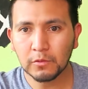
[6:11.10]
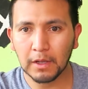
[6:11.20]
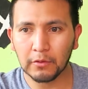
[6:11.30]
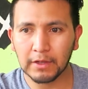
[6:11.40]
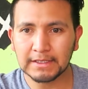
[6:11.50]

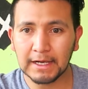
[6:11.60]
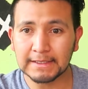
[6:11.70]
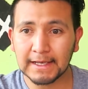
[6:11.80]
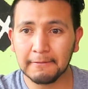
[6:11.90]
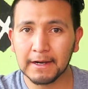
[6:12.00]
cuando ya se
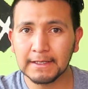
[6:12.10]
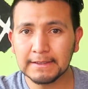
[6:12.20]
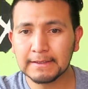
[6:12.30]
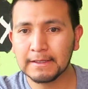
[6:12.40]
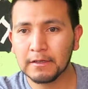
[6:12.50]
las
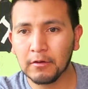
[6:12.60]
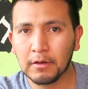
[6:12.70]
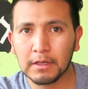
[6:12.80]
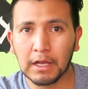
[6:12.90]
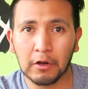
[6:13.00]
sábanas,
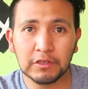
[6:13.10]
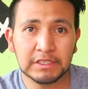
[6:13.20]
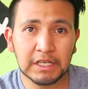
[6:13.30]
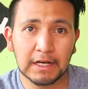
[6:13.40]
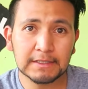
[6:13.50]
ya no es
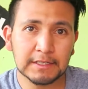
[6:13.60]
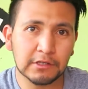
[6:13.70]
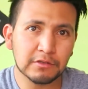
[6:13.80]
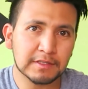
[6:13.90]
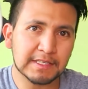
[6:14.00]
chair,
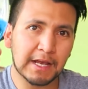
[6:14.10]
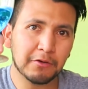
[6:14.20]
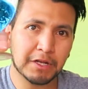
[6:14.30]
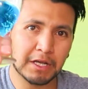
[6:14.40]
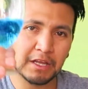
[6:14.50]
sino
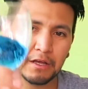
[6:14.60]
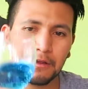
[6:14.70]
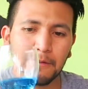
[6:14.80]
saludring.